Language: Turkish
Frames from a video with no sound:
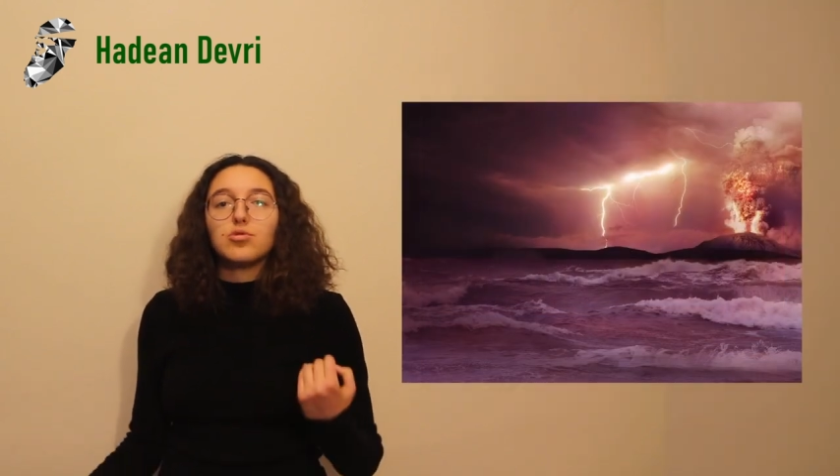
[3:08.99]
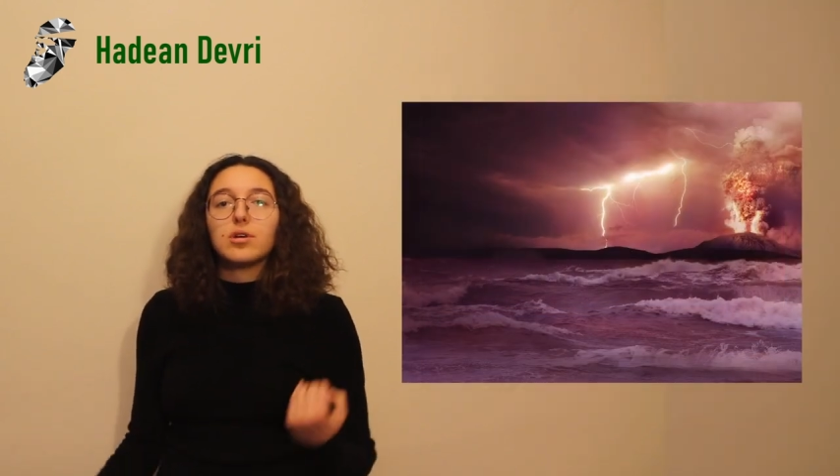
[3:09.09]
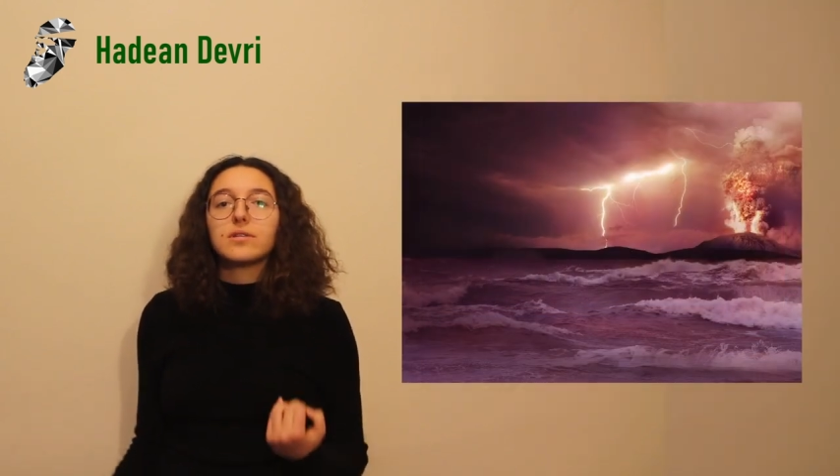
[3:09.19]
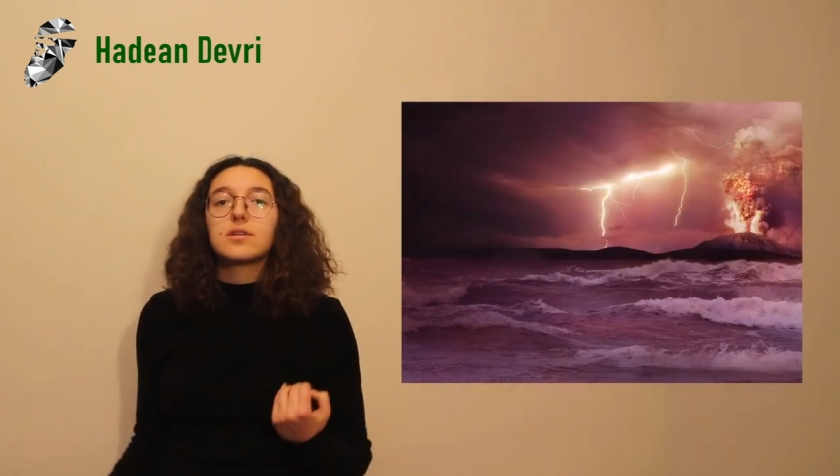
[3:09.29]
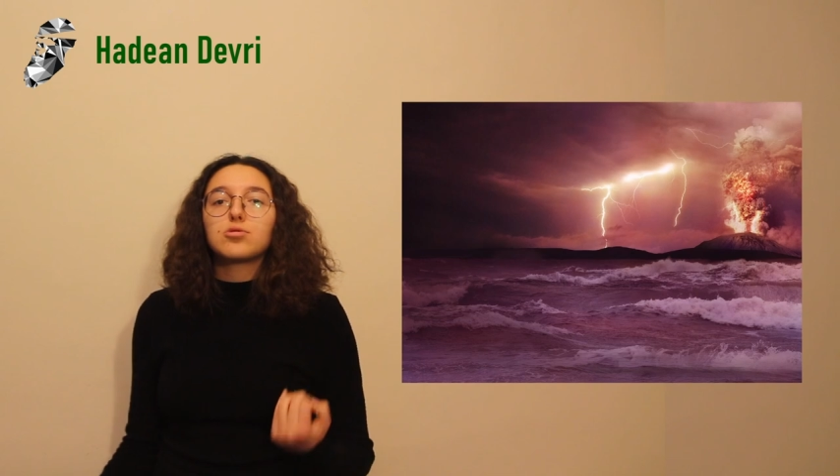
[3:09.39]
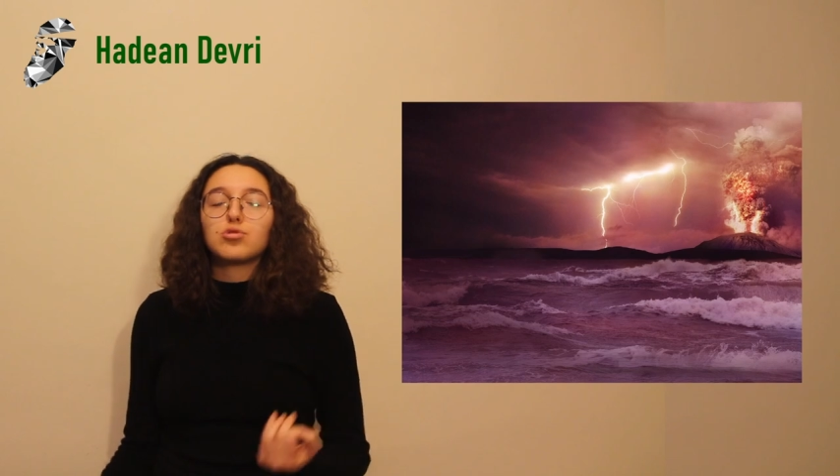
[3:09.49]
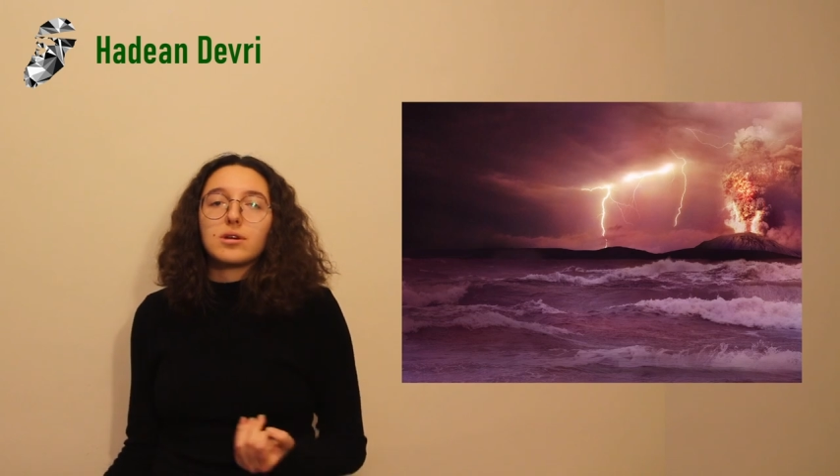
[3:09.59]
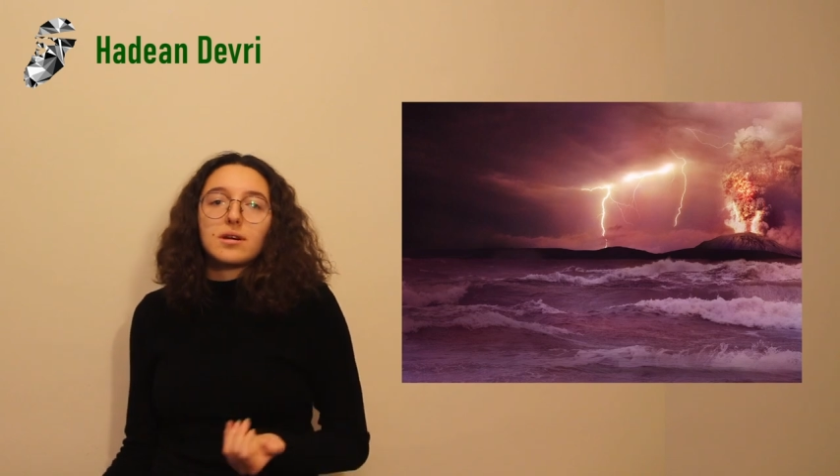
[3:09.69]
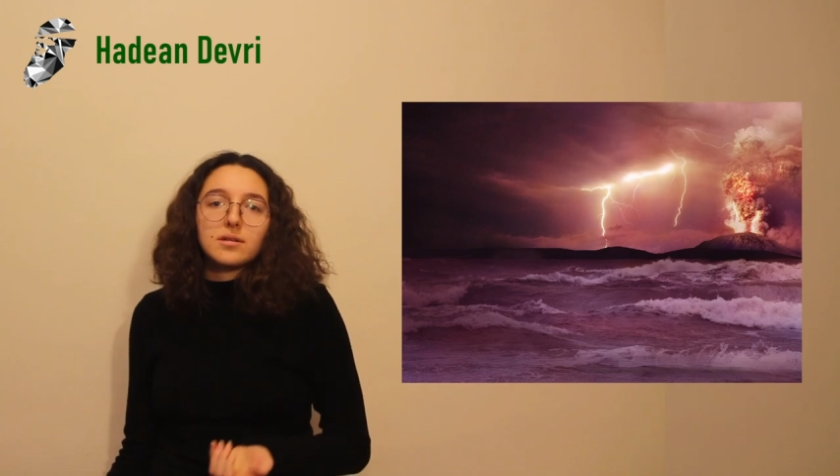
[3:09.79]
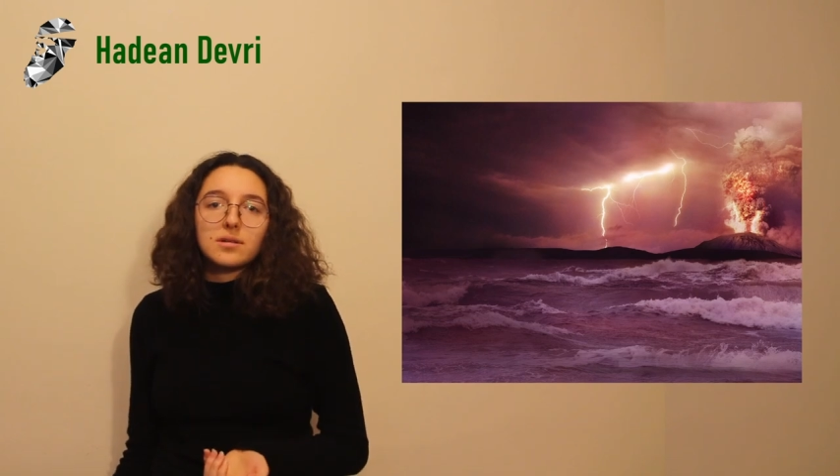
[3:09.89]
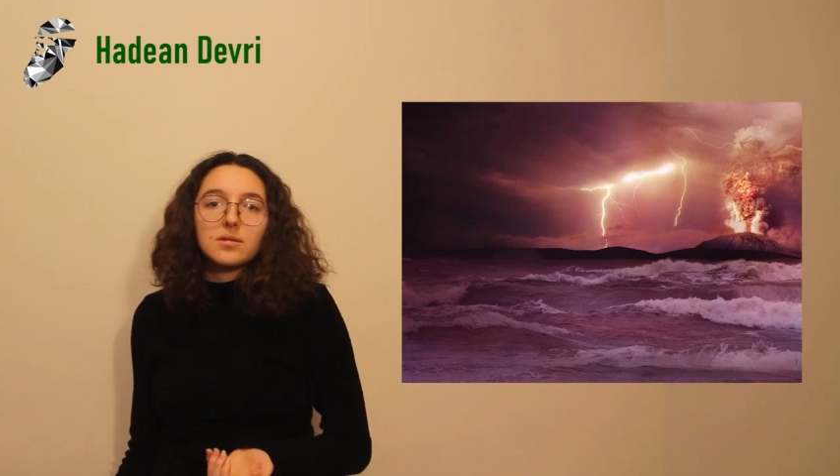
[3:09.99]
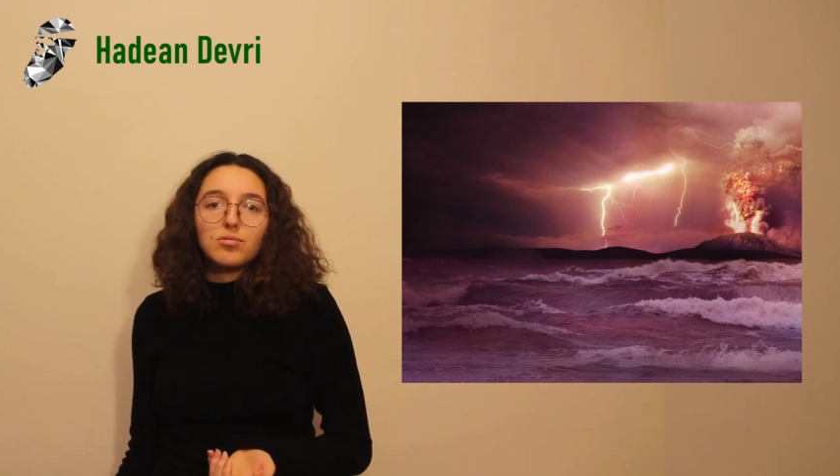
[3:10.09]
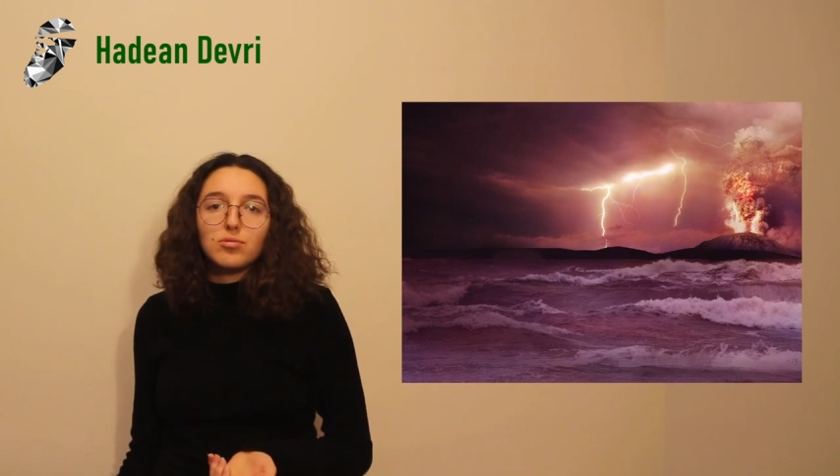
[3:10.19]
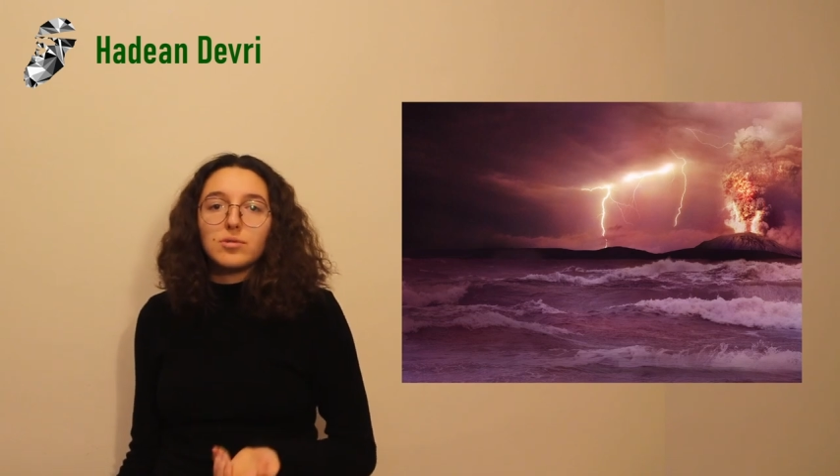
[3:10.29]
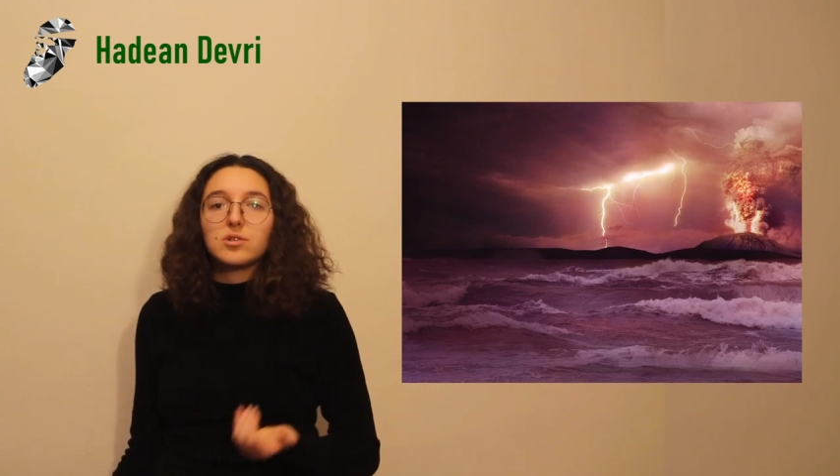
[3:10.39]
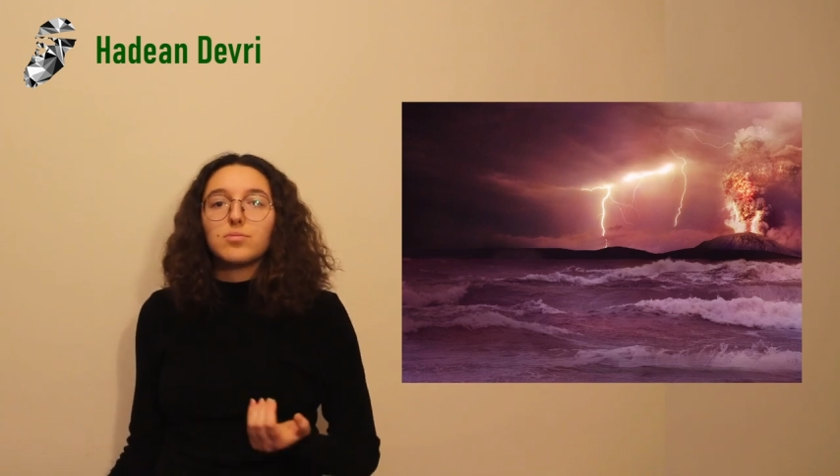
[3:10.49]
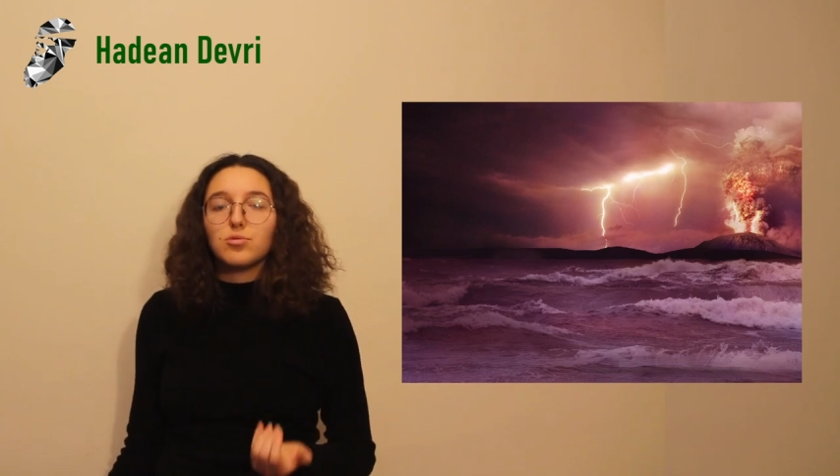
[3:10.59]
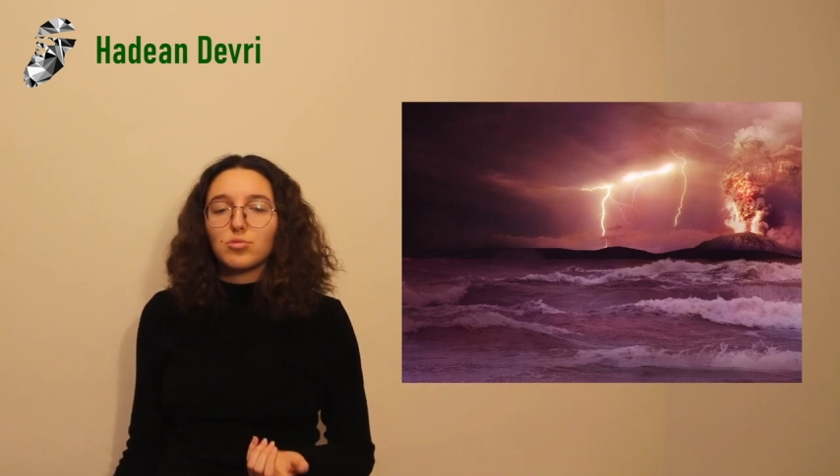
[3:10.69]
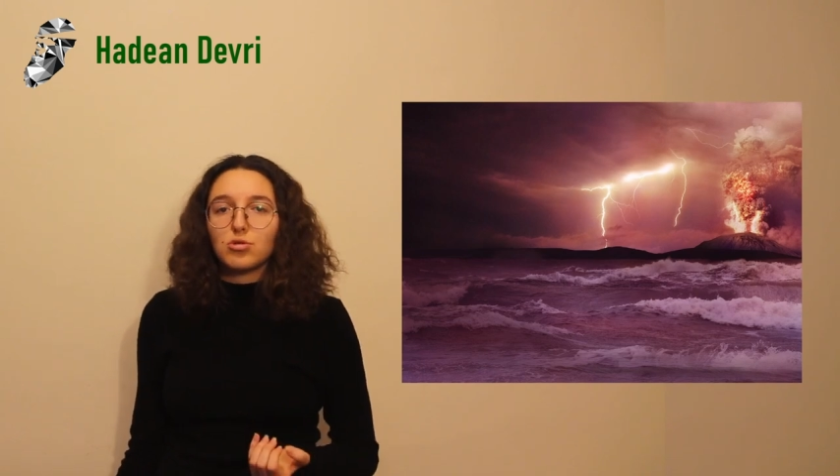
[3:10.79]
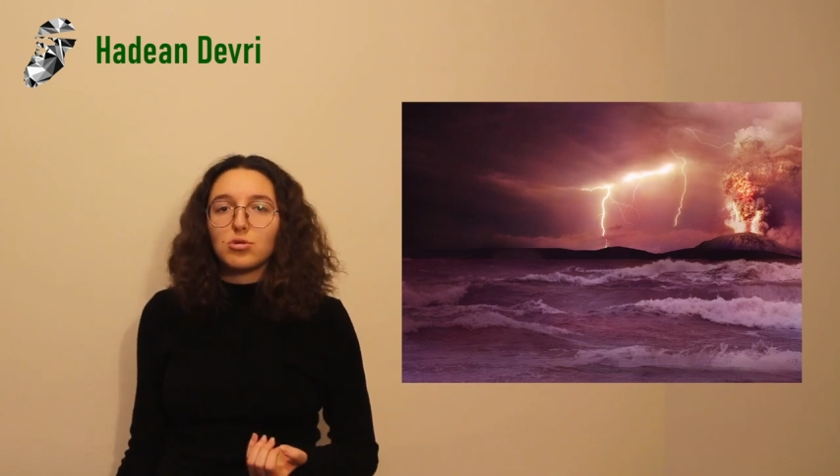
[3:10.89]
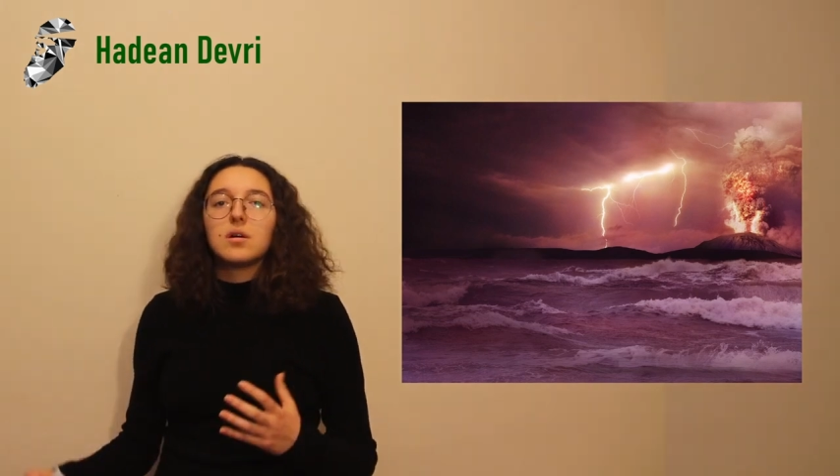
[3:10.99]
dünyadaki suya katkıda bulunması mümkün.